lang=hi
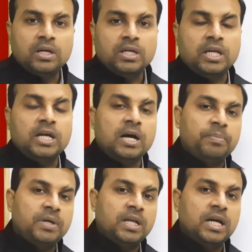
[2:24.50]
यानी
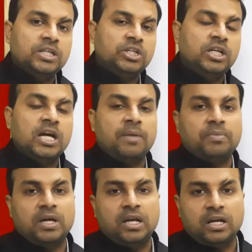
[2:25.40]
आपकी राशि
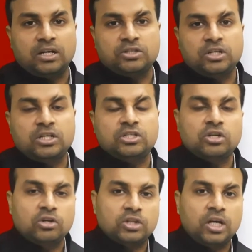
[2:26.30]
आपके लग्न से
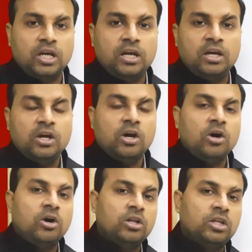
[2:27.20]
चौथे
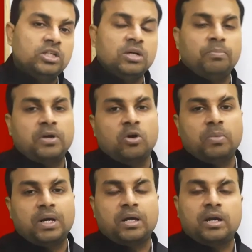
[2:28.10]
और दशम के
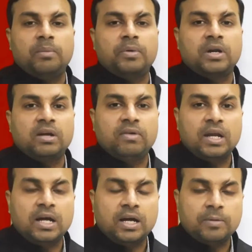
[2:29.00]
ऊपर ग्रहण पड़ने
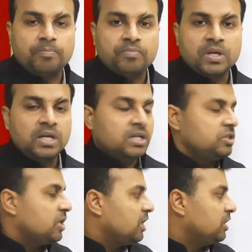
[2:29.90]
वाला है
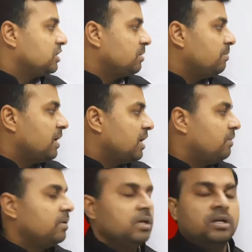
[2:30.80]
जहां दशम
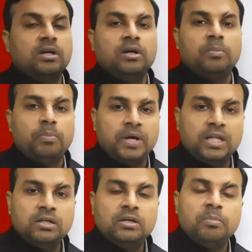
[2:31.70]
भाव
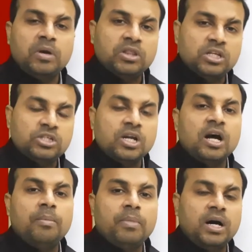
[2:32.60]
पद प्रतिष्ठा
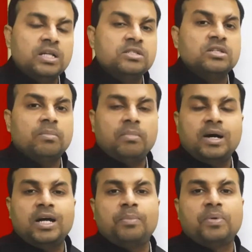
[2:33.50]
मान
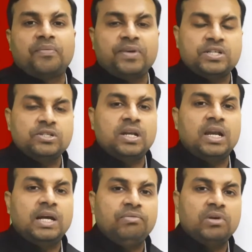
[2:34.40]
सम्मान प्रोफेशनल
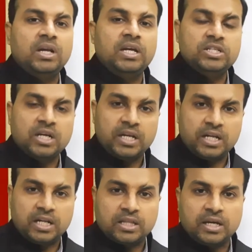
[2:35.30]
लाइफ के लिए जाना
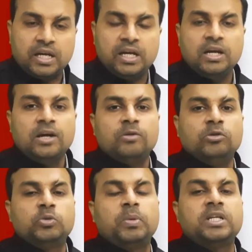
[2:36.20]
जाता है
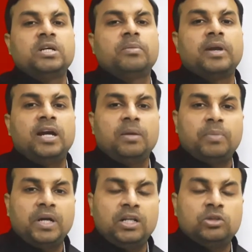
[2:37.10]
उस पर जब ग्रहण
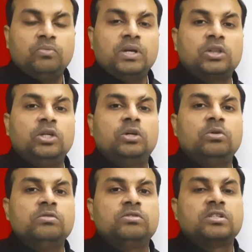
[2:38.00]
पड़े तो व्यक्ति
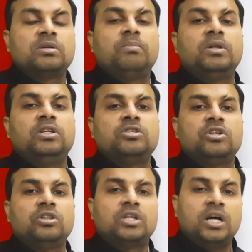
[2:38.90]
को उनसे संबंधित
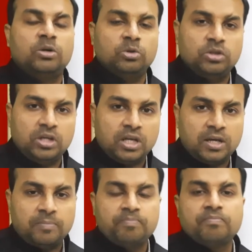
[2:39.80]
चिंताएं होती
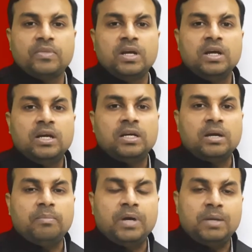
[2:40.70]
हैं कि
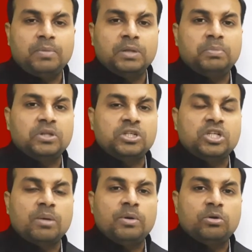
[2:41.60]
मेरी पद
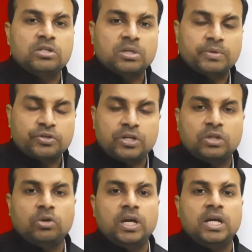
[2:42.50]
प्रतिष्ठा में कोई समस्या
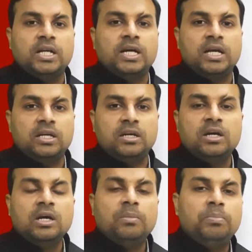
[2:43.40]
तो नहीं आ जाएगी
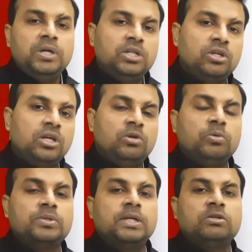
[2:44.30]
भीतरी
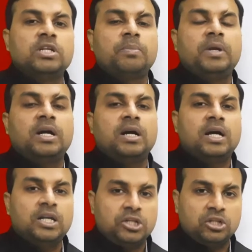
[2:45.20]
रूप से उसे अपने
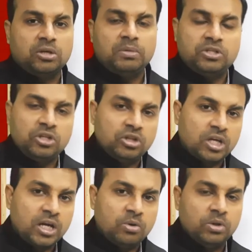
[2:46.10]
कार्य क्षेत्र में
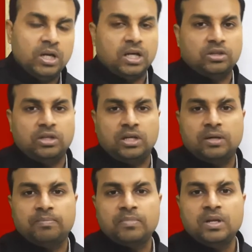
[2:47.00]
चिंताएं होने लगती हैं
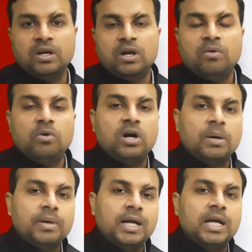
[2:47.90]
वो
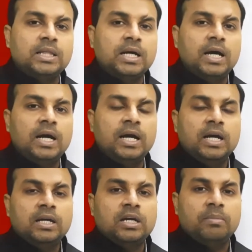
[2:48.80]
घबरा जाता है
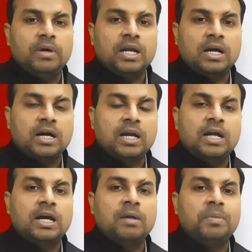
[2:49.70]
कि मेरा कार्य
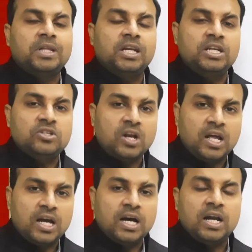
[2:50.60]
आगे पता नहीं
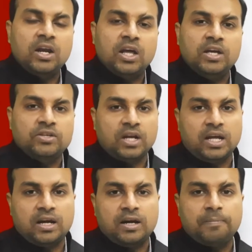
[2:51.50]
चलेगा नहीं चलेगा